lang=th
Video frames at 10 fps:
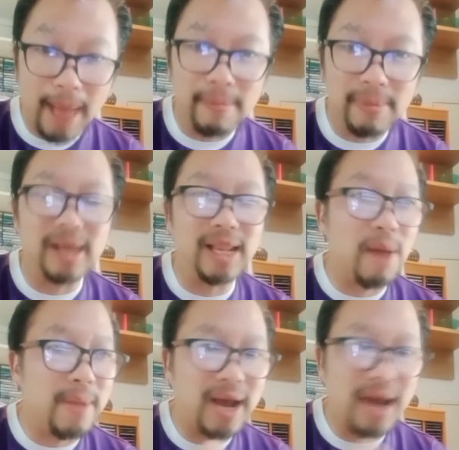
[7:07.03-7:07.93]
ทำเลย
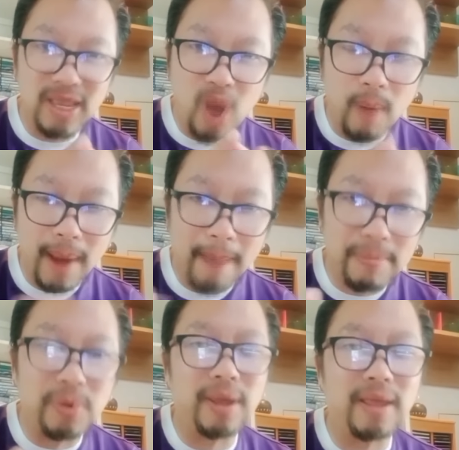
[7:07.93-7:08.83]
แล้วไม่เคยยอมรับ
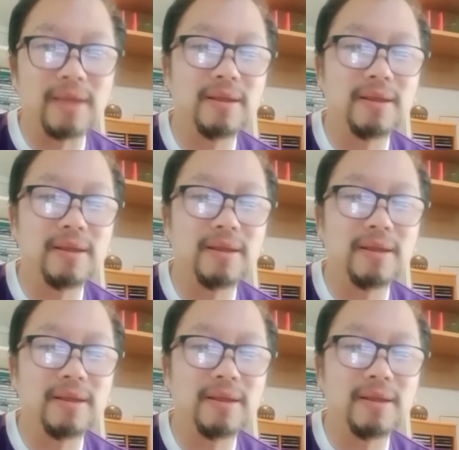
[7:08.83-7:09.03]
ด้วย